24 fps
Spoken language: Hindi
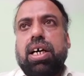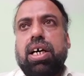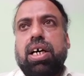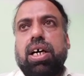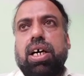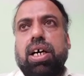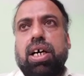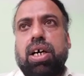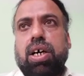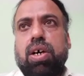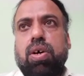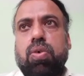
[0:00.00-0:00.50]

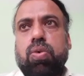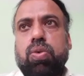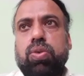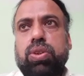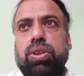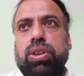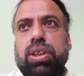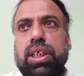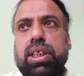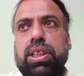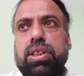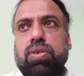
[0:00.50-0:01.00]
आ,
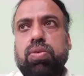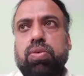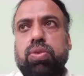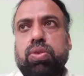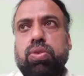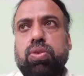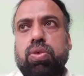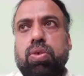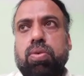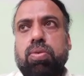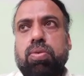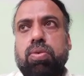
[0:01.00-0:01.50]
उसके
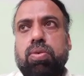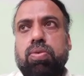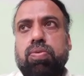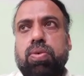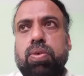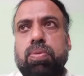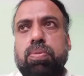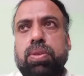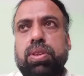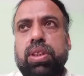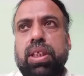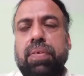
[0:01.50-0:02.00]
उसको
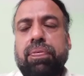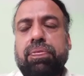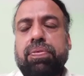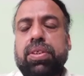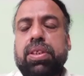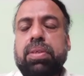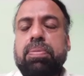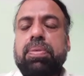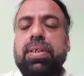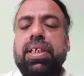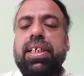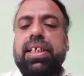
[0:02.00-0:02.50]
वो मुख्तलिफ़
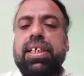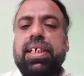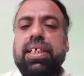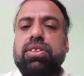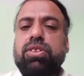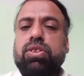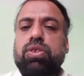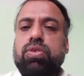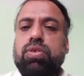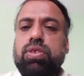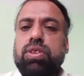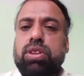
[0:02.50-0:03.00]
किस्म की
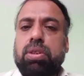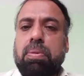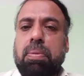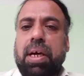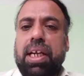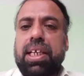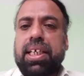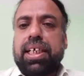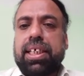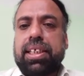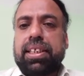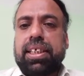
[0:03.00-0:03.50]
ड्रग्स को
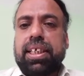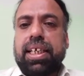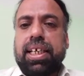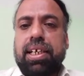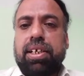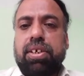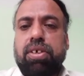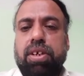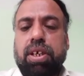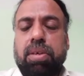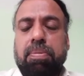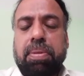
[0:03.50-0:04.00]
इस्तेमाल करती है
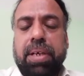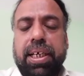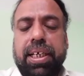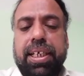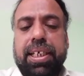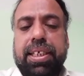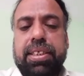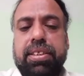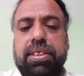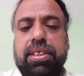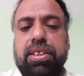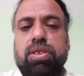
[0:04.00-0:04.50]
ड्यूरिंग
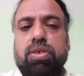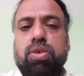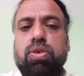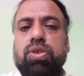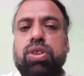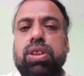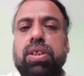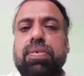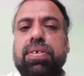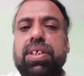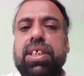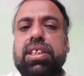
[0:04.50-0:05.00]
प्रेगनेंसी तो
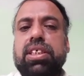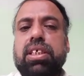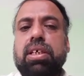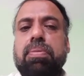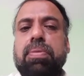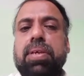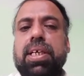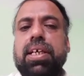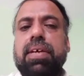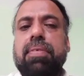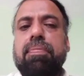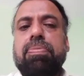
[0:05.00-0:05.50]
उसकी वजह से
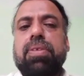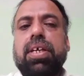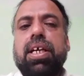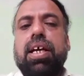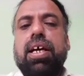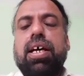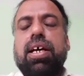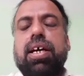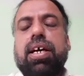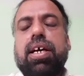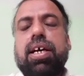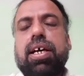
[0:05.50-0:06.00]
भी
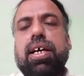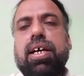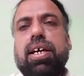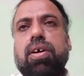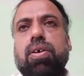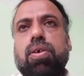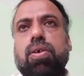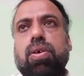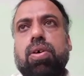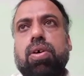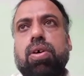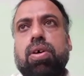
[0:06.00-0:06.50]
ए,
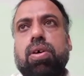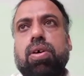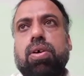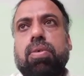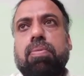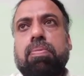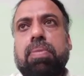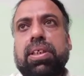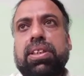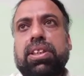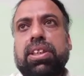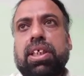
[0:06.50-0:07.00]

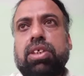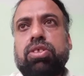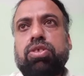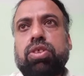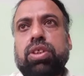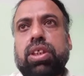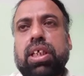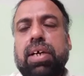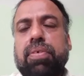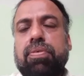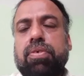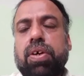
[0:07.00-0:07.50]
बच्चा जो
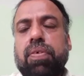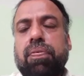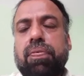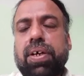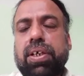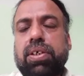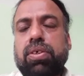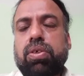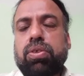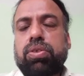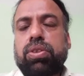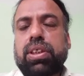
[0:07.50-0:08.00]
होता है वो
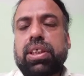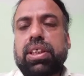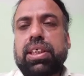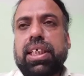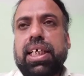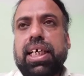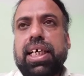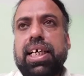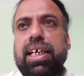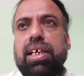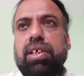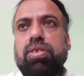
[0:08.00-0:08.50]
इफ़ेक्ट हो
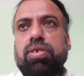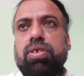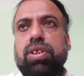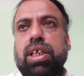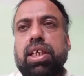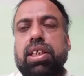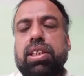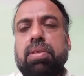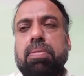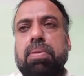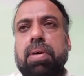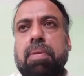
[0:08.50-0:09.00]
सकता है तो
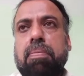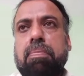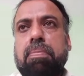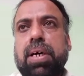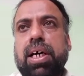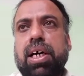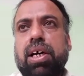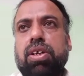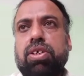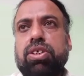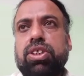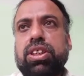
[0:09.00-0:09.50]
ये तमाम
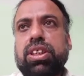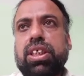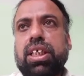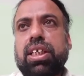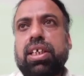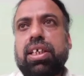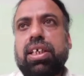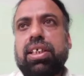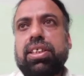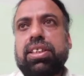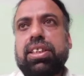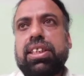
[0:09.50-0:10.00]
बायोलॉजिकल
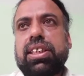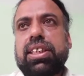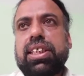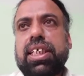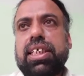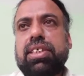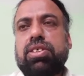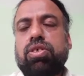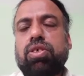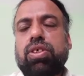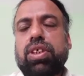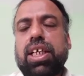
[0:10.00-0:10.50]
काजेज़
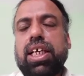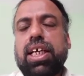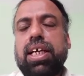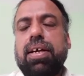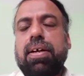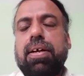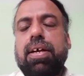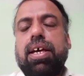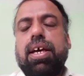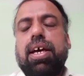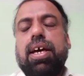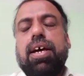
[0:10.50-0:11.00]
हैं जो
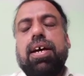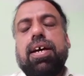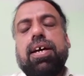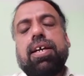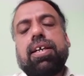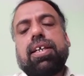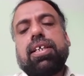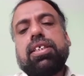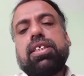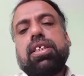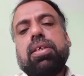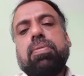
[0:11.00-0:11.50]

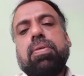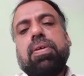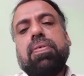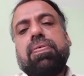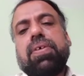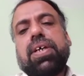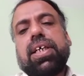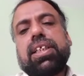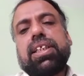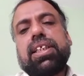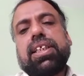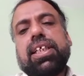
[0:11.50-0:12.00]
कि किसी भी
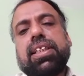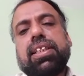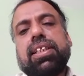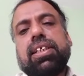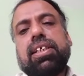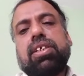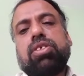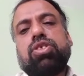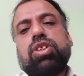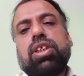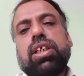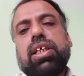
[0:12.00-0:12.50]
फ़र्द के
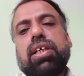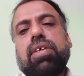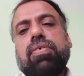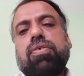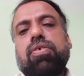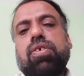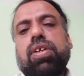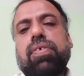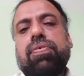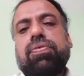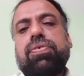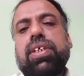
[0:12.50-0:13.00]
अंदर जो है
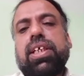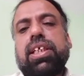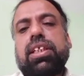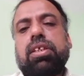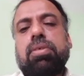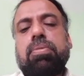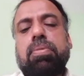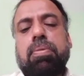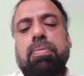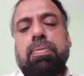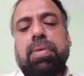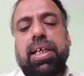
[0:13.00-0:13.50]
वो
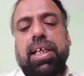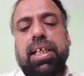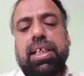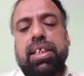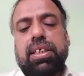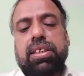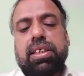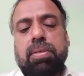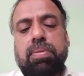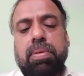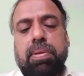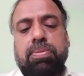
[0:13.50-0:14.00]
नफसियाती बीमारी
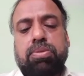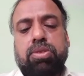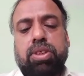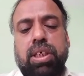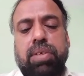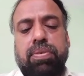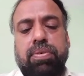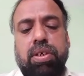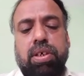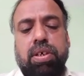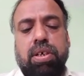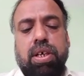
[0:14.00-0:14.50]
का सबब
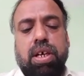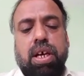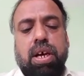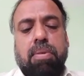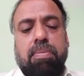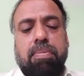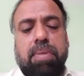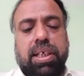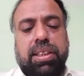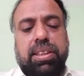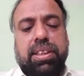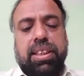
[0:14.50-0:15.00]
जो है वो
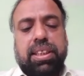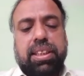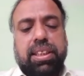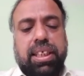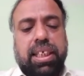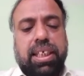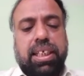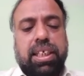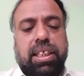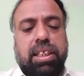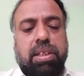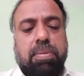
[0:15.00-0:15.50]
बन
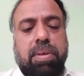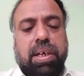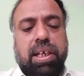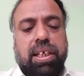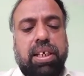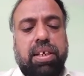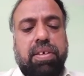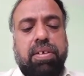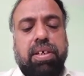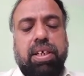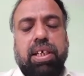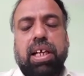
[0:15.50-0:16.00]
सकते हैं या
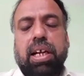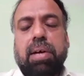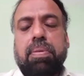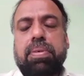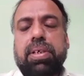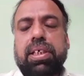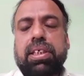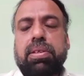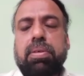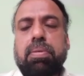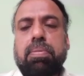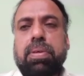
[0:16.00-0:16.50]
दिमागी
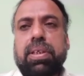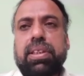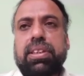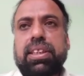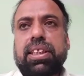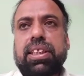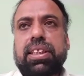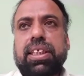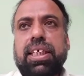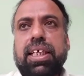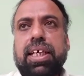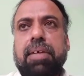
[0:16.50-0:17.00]
ख़राबी का सबब बन
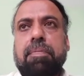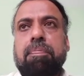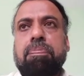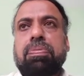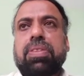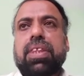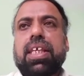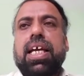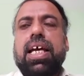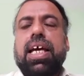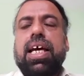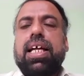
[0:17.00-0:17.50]
सकते हैं
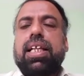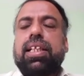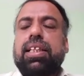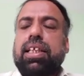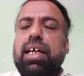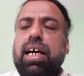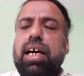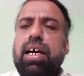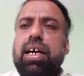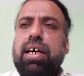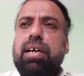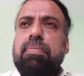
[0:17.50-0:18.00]

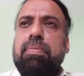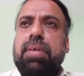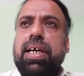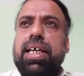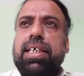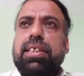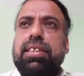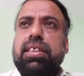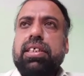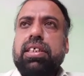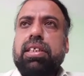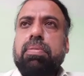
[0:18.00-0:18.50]
ताहम
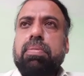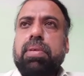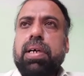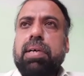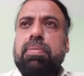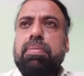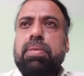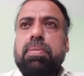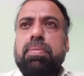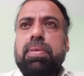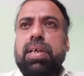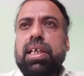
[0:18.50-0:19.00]
ऐसी
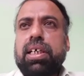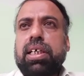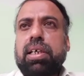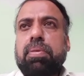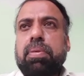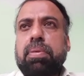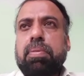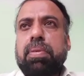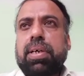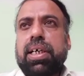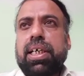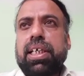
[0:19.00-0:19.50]
तमाम दिमागी
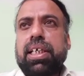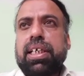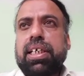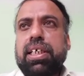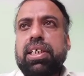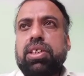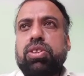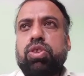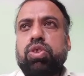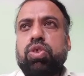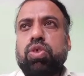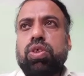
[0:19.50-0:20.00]

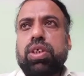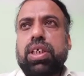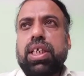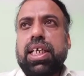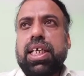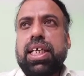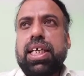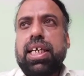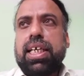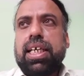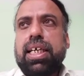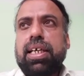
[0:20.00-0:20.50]
बीमारियाँ जो
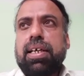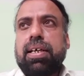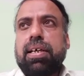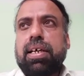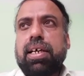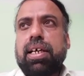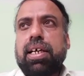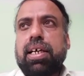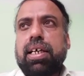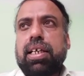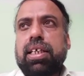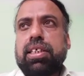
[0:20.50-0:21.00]
कि
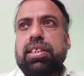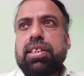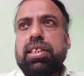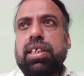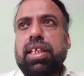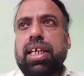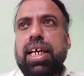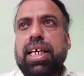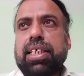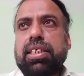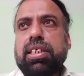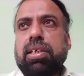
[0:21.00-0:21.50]

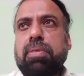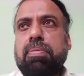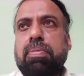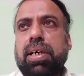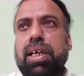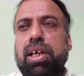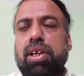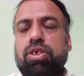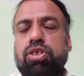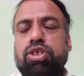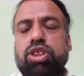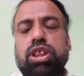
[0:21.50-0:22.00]
किसी ऐसी
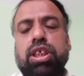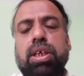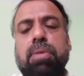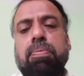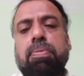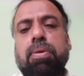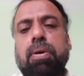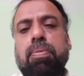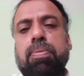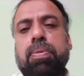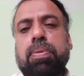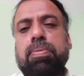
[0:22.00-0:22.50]
बायोलॉजिकल
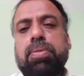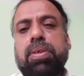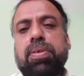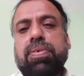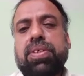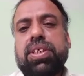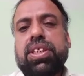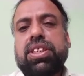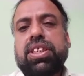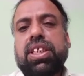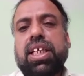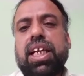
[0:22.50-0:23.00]
प्रॉब्लम की
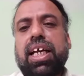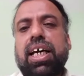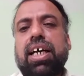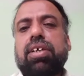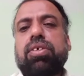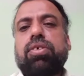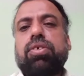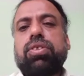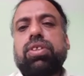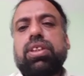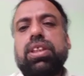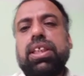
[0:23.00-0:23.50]
वजह से
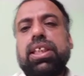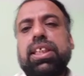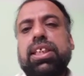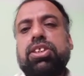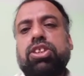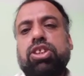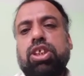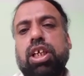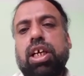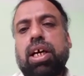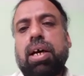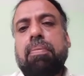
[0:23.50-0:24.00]
लाक होती हैं
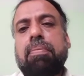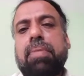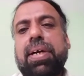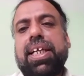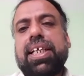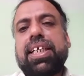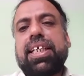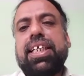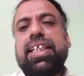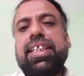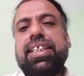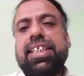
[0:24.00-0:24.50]
जिन्हें हम
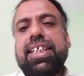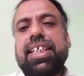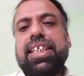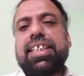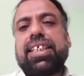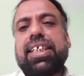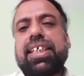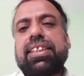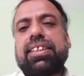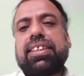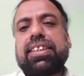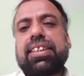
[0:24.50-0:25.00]
मेडिकली
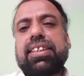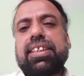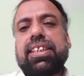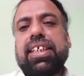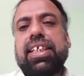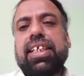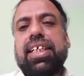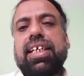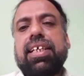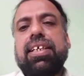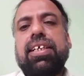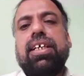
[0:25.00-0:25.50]
ट्रीट कर
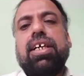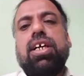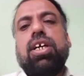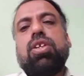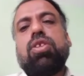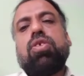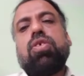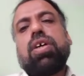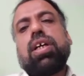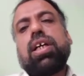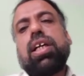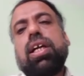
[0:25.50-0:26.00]
सकते हैं
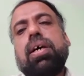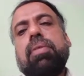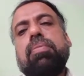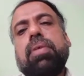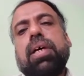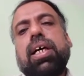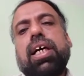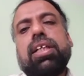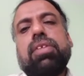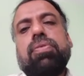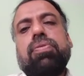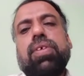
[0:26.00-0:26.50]
तो अगर हम
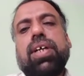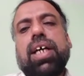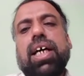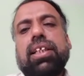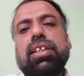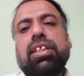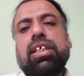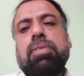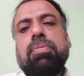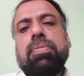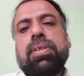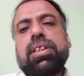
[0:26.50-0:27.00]

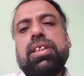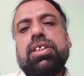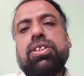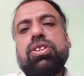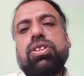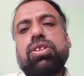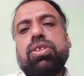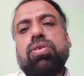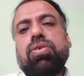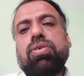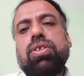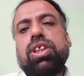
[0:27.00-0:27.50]
अद्वियात की मदद
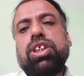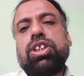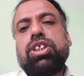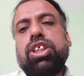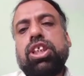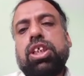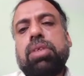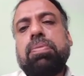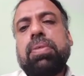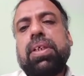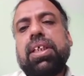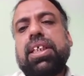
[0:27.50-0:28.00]
से उनकी
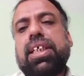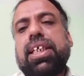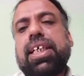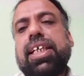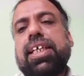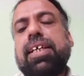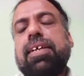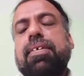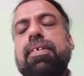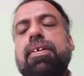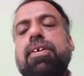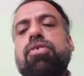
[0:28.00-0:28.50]
ट्रीटमेंट
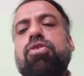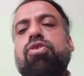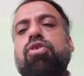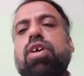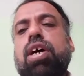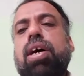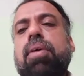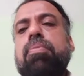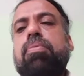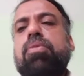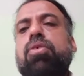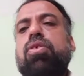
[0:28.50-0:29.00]
करें तो
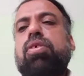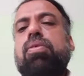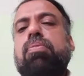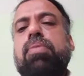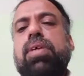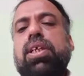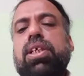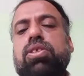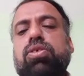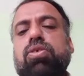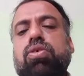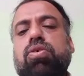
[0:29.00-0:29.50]
हम उन
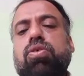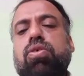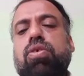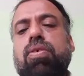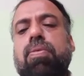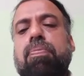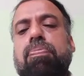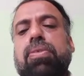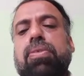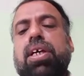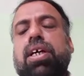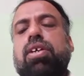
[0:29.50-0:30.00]
मरीज़ों को
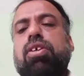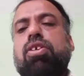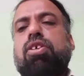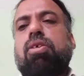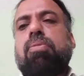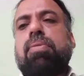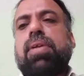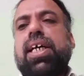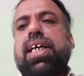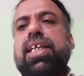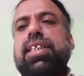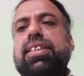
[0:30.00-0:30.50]

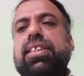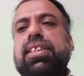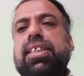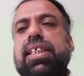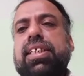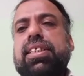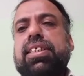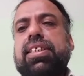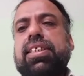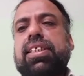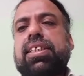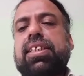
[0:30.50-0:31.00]
नॉर्मलाइज
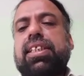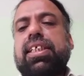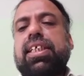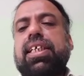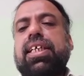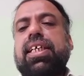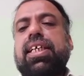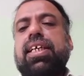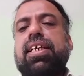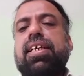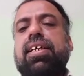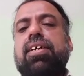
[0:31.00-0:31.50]
कर सकते
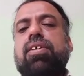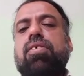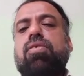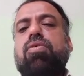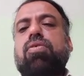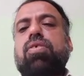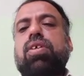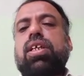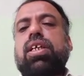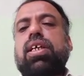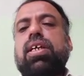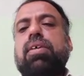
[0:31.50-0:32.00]
हैं
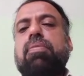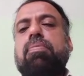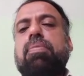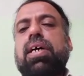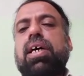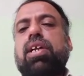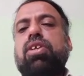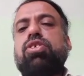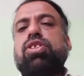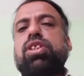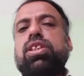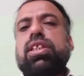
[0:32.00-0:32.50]
उनके
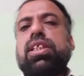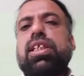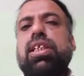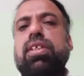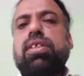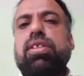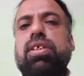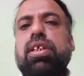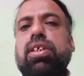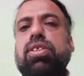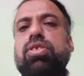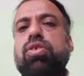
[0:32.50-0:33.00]

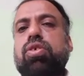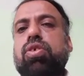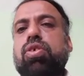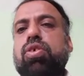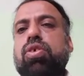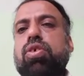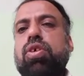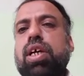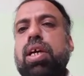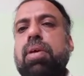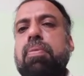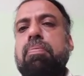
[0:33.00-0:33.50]
बायोलॉजिकल जो
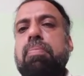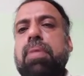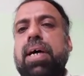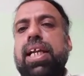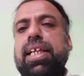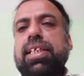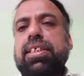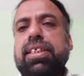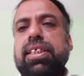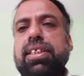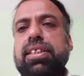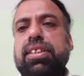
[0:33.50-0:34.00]

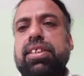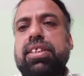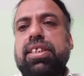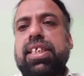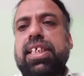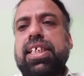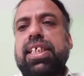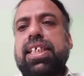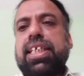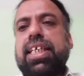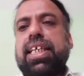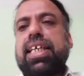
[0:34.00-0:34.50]
इम्बेलेंसिंग
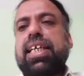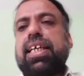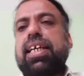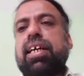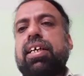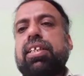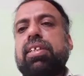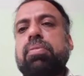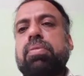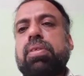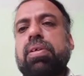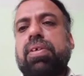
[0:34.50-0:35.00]
स्टेट है
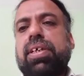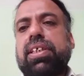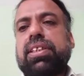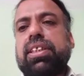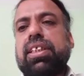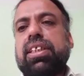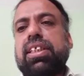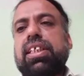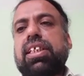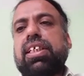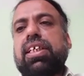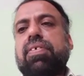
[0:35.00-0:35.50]
अदम
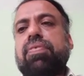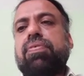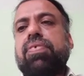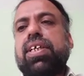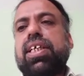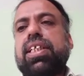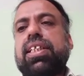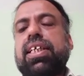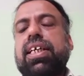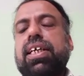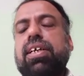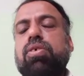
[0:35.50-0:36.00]
तोज़न की
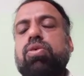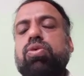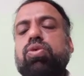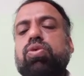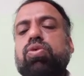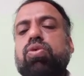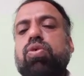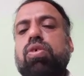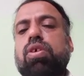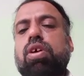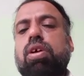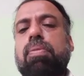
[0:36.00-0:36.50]
कैफियत है
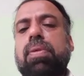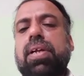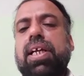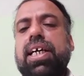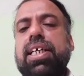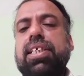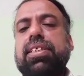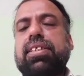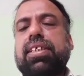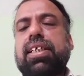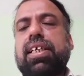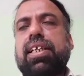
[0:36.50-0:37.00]
उसको
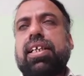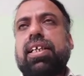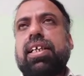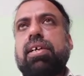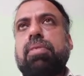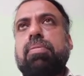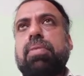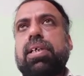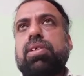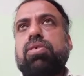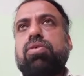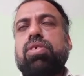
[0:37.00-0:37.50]
नॉर्मलाइज करने
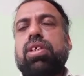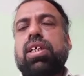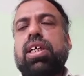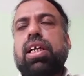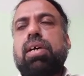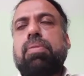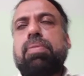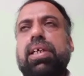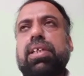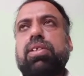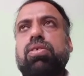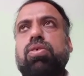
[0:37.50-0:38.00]
के बाद उनकी
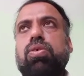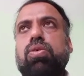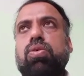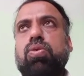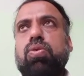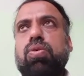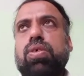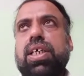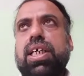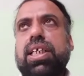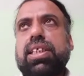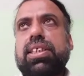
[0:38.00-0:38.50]
अलामत को
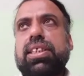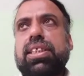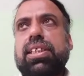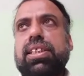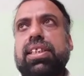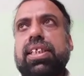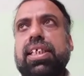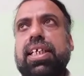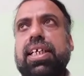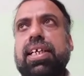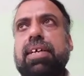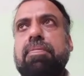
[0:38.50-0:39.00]
दूर कर
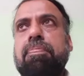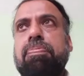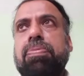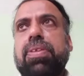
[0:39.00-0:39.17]
सकते हैं